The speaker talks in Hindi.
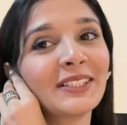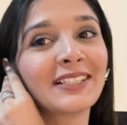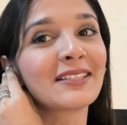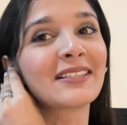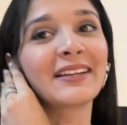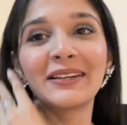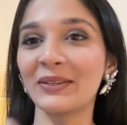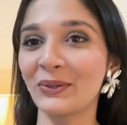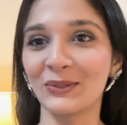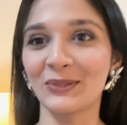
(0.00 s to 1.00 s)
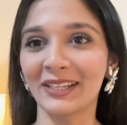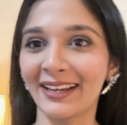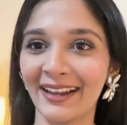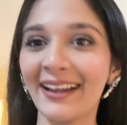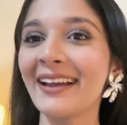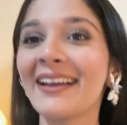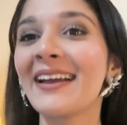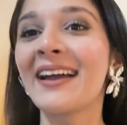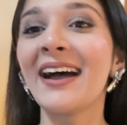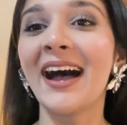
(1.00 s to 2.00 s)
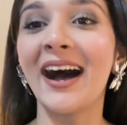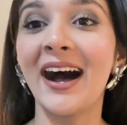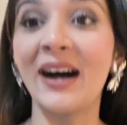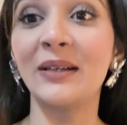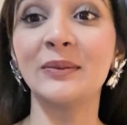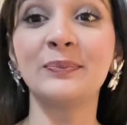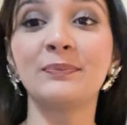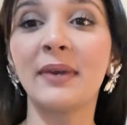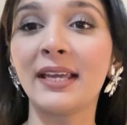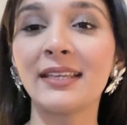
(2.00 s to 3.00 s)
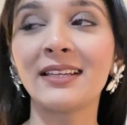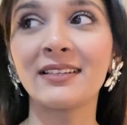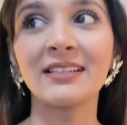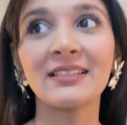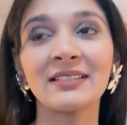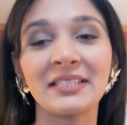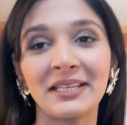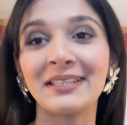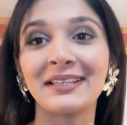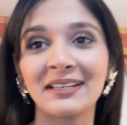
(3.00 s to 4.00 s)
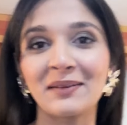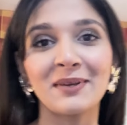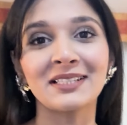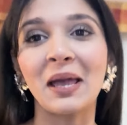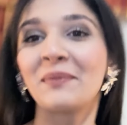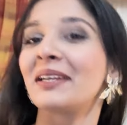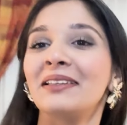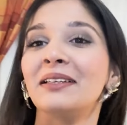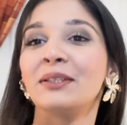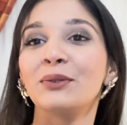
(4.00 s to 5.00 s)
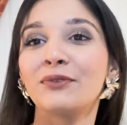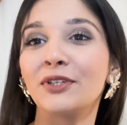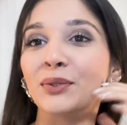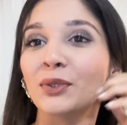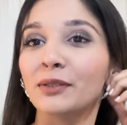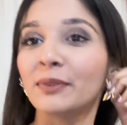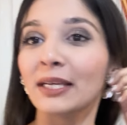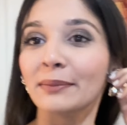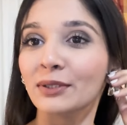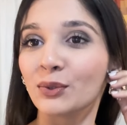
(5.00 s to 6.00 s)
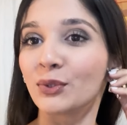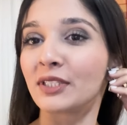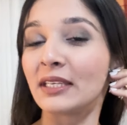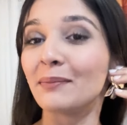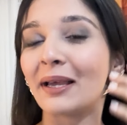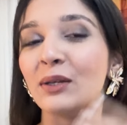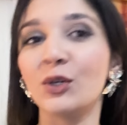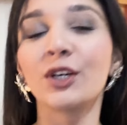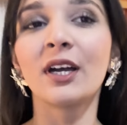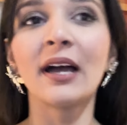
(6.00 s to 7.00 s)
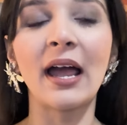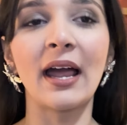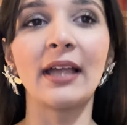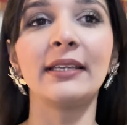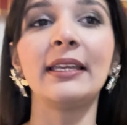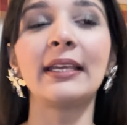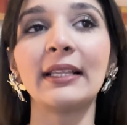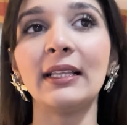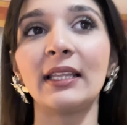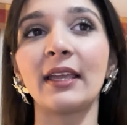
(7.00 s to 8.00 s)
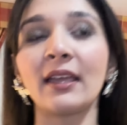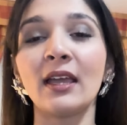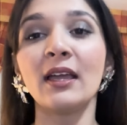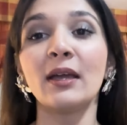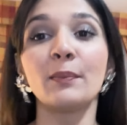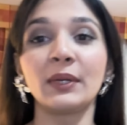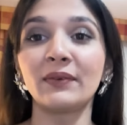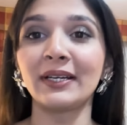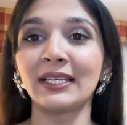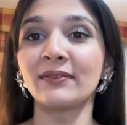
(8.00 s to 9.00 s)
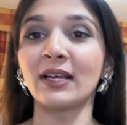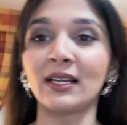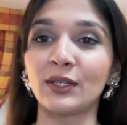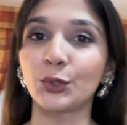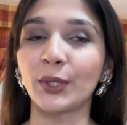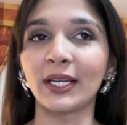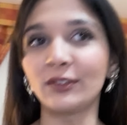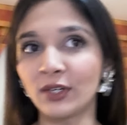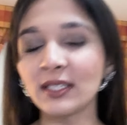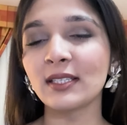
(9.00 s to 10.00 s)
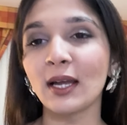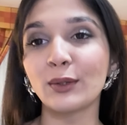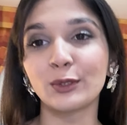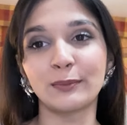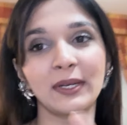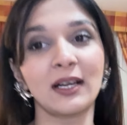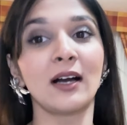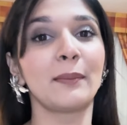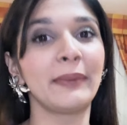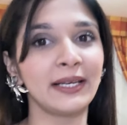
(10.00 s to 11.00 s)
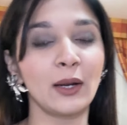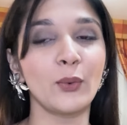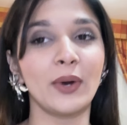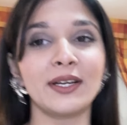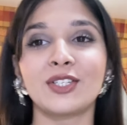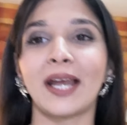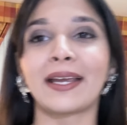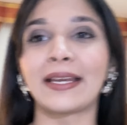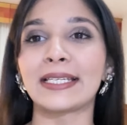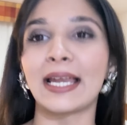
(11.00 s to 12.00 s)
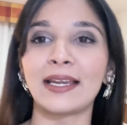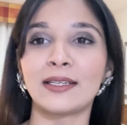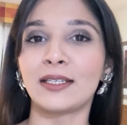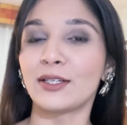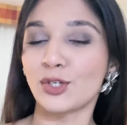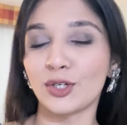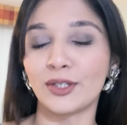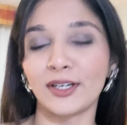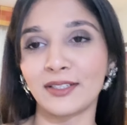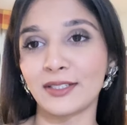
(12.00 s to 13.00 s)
ही अच्छे से रेडी हो चुके हैं uh, मैं ये ड्रेस ठीक है निखिल के पास कैमरा दे देती हूँ फिर यू विल बी एबल टू सी माई लुक एंड निखिल ने प्री वेडिंग वाला जो एक ड्रेस था उसमें का पहना हुआ है जैकेट एंड शर्ट एंड